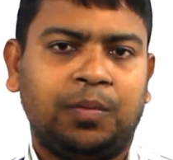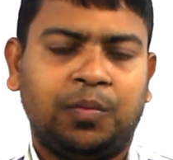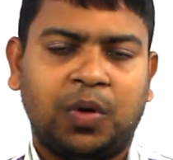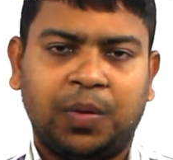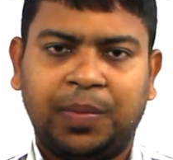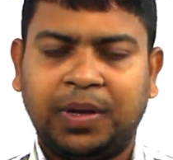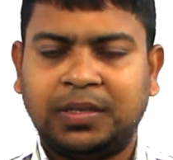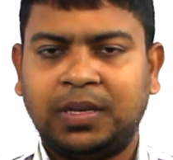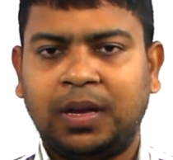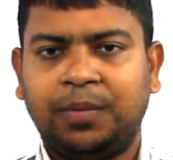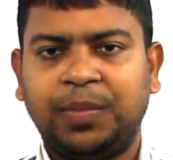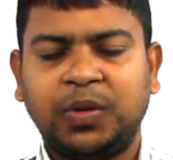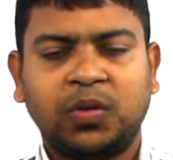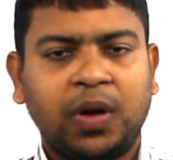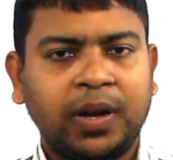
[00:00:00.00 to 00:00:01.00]
পর্বে যে
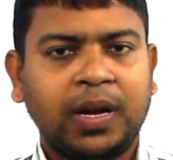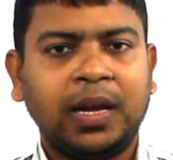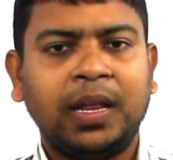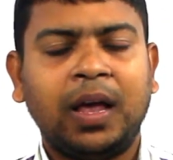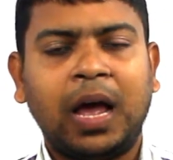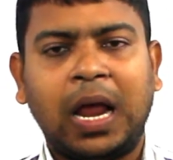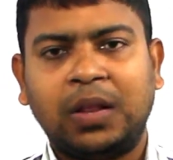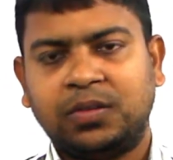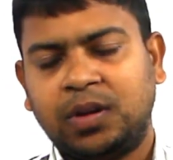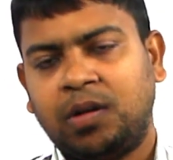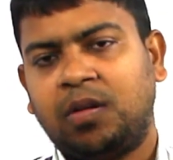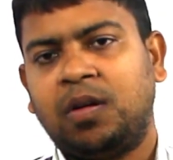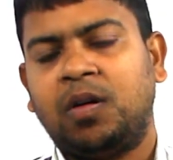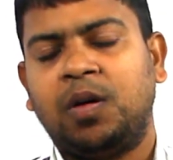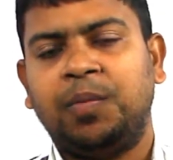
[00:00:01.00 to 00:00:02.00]
বিষয়টা নিয়ে আলোচনা
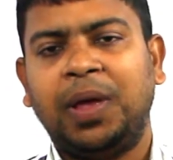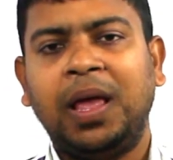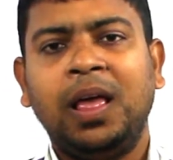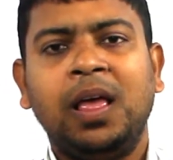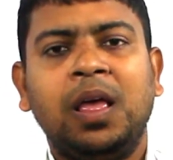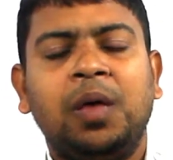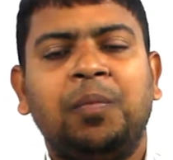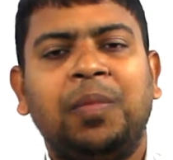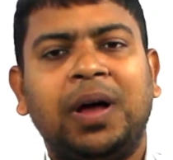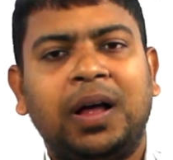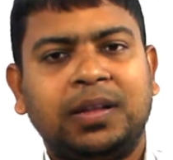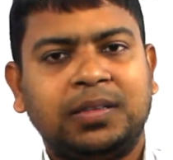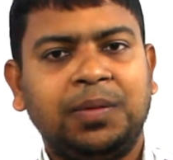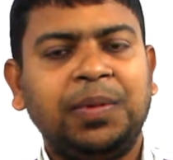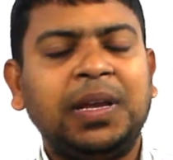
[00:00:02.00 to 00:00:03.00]
করা হবে বা
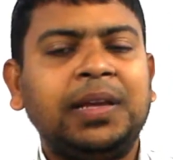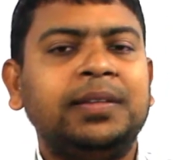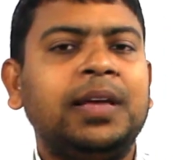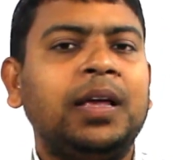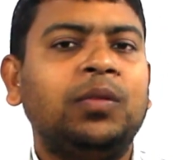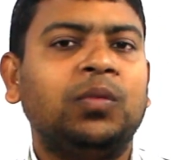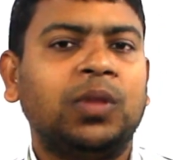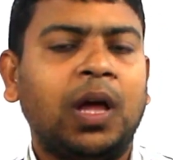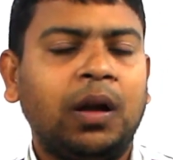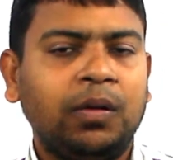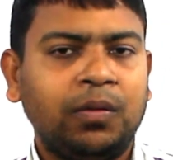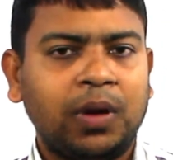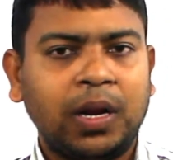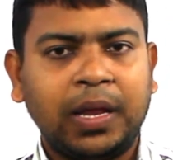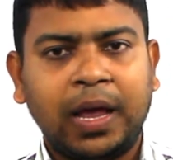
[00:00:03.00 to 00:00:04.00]
সিমিলির যেই
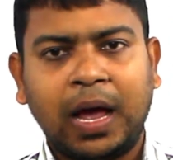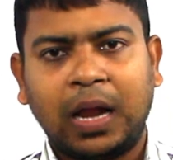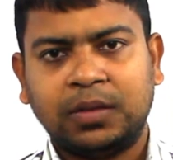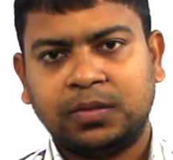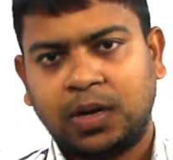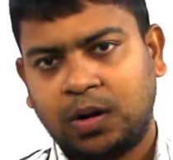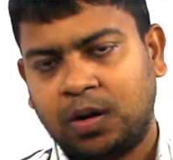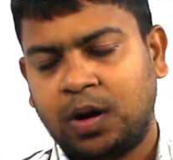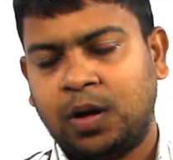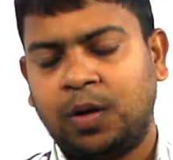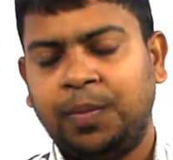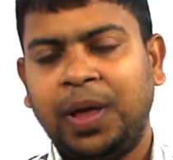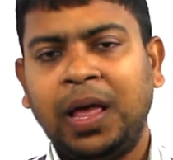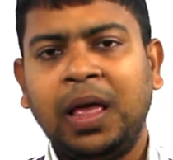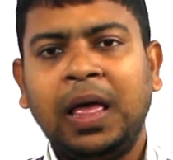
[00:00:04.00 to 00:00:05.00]
উদাহরণগুলো নিয়ে আলোচনা করা
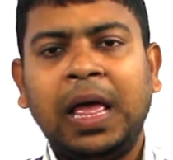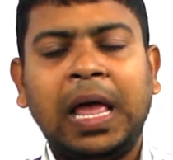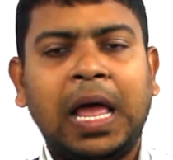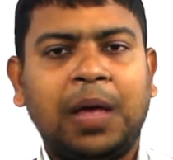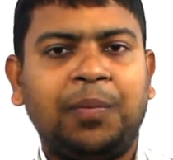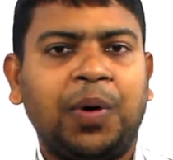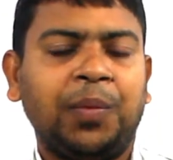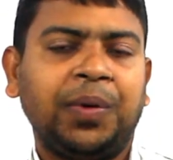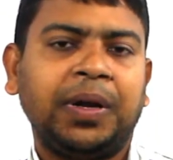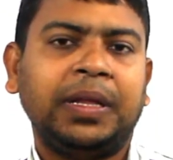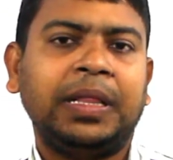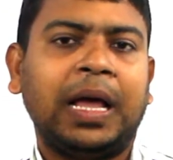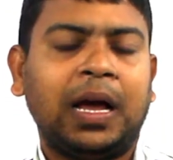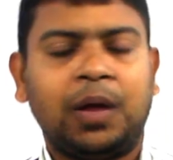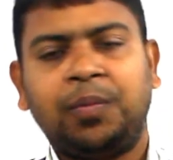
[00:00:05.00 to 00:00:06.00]
হবে এই পর্বটি
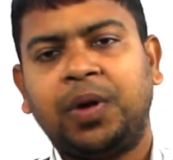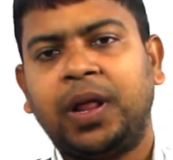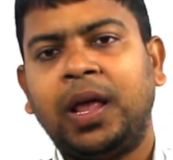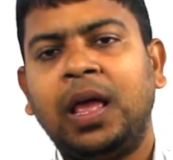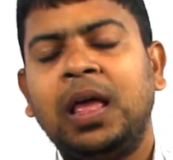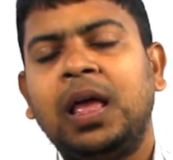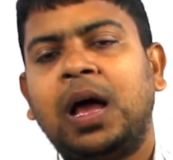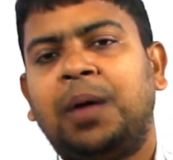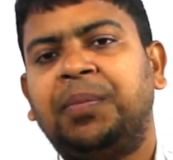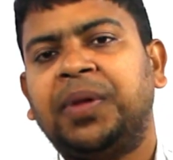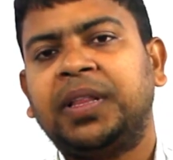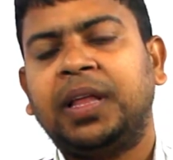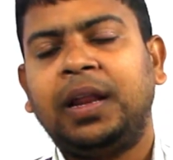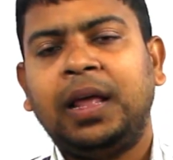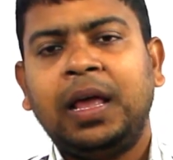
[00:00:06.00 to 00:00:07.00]
দেখার পরে
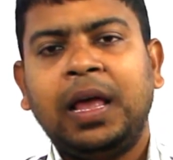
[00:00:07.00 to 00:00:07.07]
আপনাদের